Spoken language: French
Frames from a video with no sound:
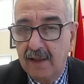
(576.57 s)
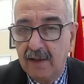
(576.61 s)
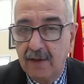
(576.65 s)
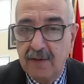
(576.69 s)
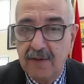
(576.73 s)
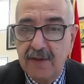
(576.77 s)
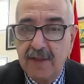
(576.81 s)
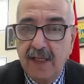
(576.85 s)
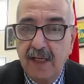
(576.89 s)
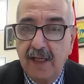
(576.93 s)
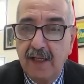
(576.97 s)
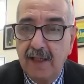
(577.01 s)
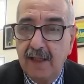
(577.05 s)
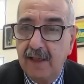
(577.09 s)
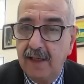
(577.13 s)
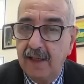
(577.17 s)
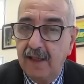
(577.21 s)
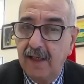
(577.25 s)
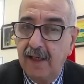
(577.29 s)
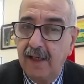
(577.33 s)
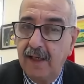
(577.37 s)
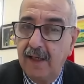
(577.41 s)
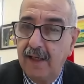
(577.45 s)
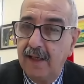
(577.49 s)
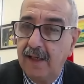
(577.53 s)

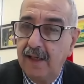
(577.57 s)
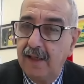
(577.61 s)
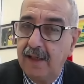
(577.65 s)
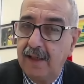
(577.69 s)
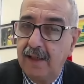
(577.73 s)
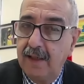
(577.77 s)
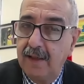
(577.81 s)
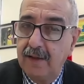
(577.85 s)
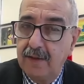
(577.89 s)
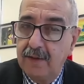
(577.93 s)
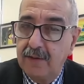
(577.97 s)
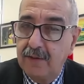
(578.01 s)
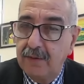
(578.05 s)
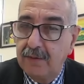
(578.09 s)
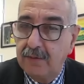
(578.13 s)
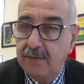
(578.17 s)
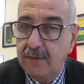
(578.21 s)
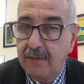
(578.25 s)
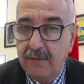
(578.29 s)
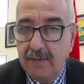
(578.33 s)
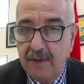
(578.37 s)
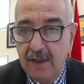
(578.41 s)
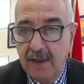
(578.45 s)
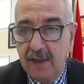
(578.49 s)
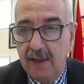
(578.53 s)
enseigner,
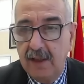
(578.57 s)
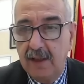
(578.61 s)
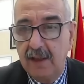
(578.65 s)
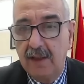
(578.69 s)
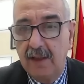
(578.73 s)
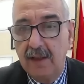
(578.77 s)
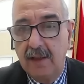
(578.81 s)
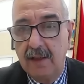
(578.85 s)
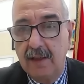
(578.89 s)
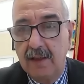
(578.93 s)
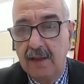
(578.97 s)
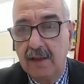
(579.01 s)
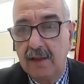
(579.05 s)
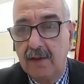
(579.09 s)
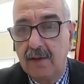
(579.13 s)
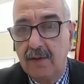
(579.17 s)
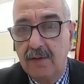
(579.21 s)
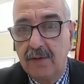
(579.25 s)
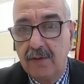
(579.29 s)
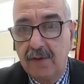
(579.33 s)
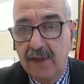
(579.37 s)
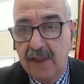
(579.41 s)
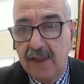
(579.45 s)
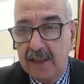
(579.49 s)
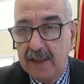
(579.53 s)
soutenir, euh,
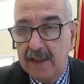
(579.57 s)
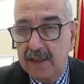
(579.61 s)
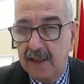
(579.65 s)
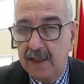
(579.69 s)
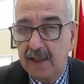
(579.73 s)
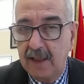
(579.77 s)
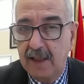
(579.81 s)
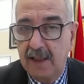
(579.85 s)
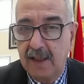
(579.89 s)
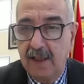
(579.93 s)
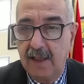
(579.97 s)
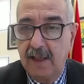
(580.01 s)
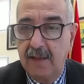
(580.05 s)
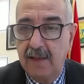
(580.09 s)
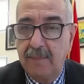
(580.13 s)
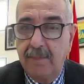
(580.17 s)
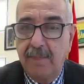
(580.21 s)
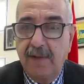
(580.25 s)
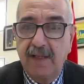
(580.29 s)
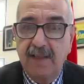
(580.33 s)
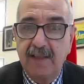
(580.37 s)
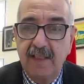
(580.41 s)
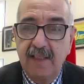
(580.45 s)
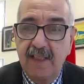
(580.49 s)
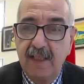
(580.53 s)
corriger,
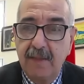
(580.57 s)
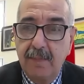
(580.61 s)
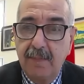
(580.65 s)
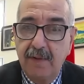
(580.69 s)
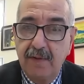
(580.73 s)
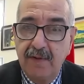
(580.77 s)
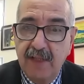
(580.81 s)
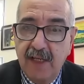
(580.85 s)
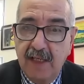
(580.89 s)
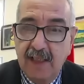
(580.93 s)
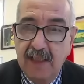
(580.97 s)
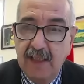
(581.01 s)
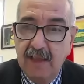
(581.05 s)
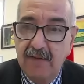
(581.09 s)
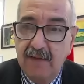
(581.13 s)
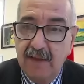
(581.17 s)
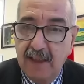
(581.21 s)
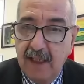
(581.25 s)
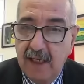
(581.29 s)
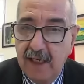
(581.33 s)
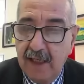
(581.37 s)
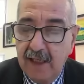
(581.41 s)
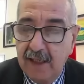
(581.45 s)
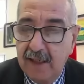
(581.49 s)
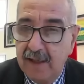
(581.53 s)
participer aux
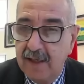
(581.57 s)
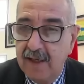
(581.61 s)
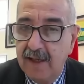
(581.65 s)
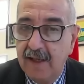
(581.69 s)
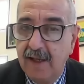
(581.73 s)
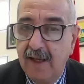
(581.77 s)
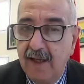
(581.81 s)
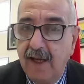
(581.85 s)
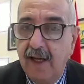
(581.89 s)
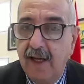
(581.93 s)
activités.